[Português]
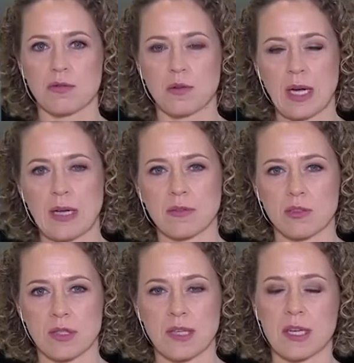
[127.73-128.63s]

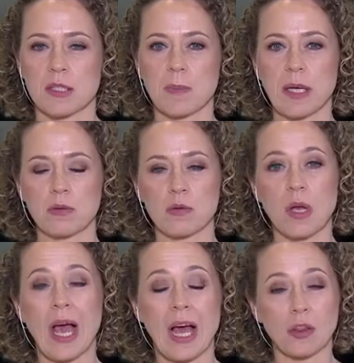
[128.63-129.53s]
divulgados dizem respeito
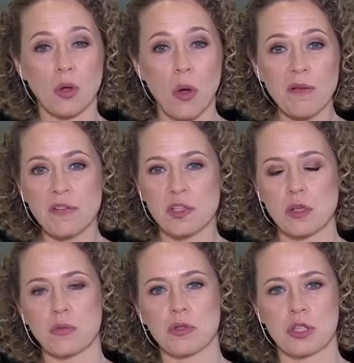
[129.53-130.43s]
a nove
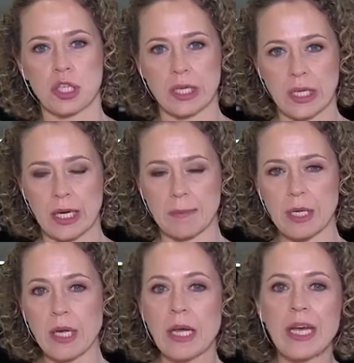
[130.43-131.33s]
tipos de
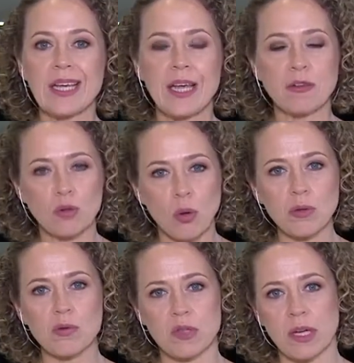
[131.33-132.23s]
crime e em
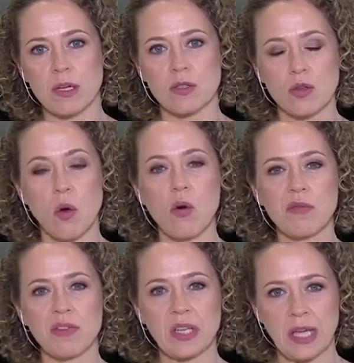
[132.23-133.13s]
todos eles
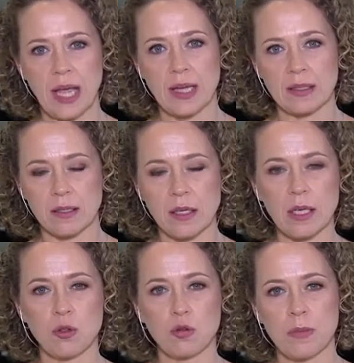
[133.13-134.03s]
houve queda
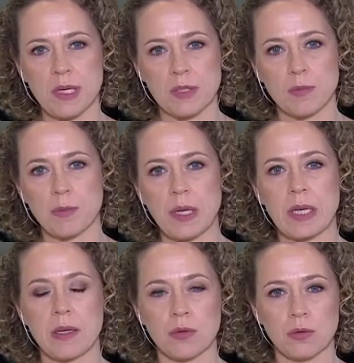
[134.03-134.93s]
no mesmo
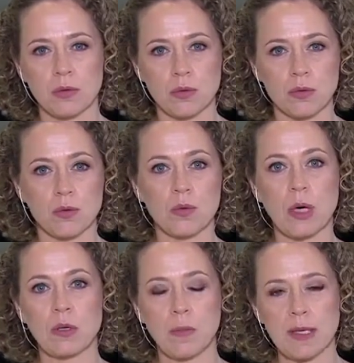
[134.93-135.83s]
período do
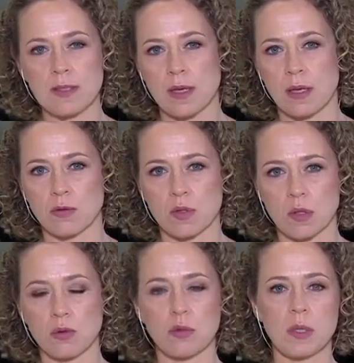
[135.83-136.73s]
ano passado.
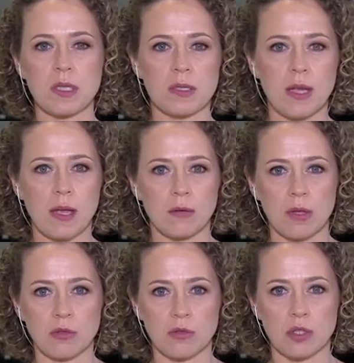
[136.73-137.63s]
Segundo o Ministério
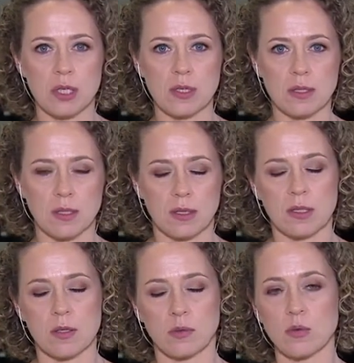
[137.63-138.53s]
da Justiça,
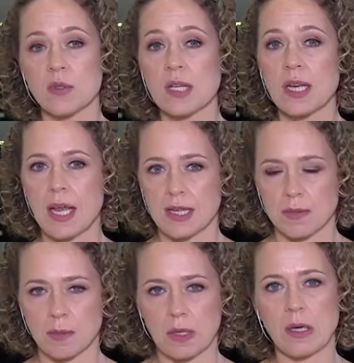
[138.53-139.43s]
segundo o
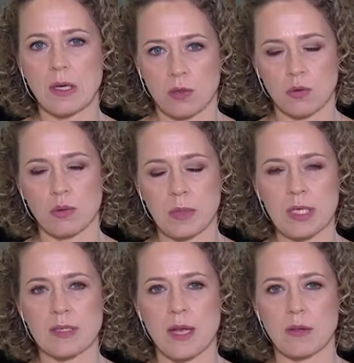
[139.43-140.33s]
Sinesp do
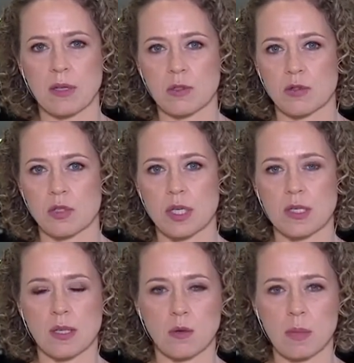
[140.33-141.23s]
Ministério da
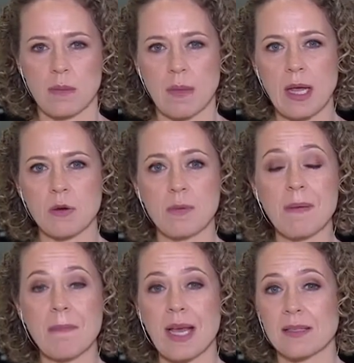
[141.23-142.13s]
Justiça, no primeiro
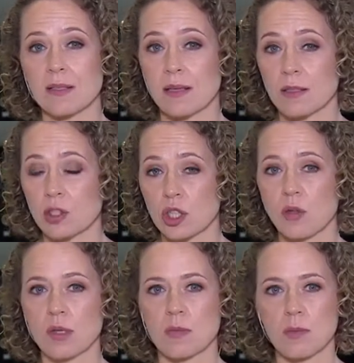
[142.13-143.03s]
bimestre de
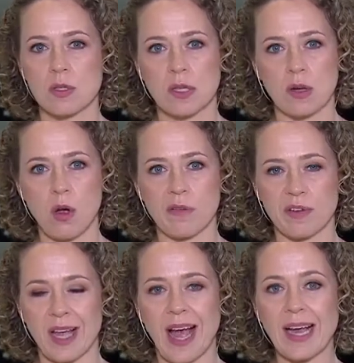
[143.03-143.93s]

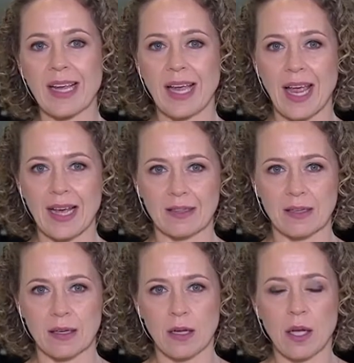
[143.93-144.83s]
2019, a
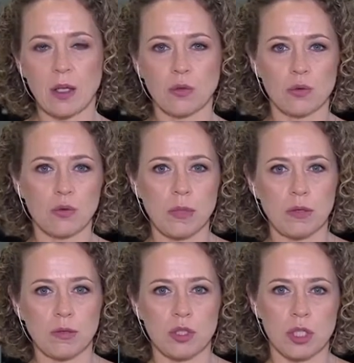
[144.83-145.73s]
queda no
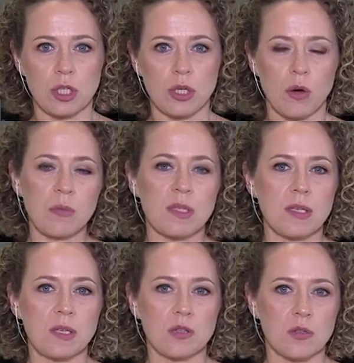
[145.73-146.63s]
número de
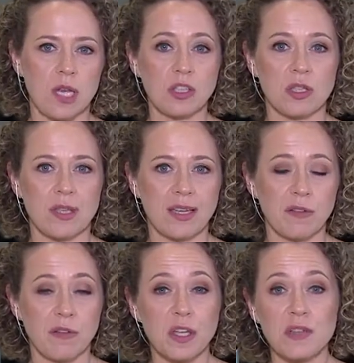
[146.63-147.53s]
homicídios
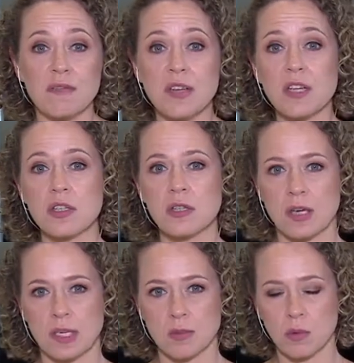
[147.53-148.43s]
registrada foi de
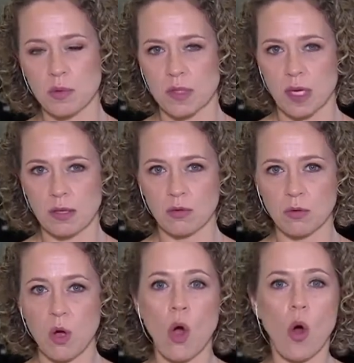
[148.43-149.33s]
23%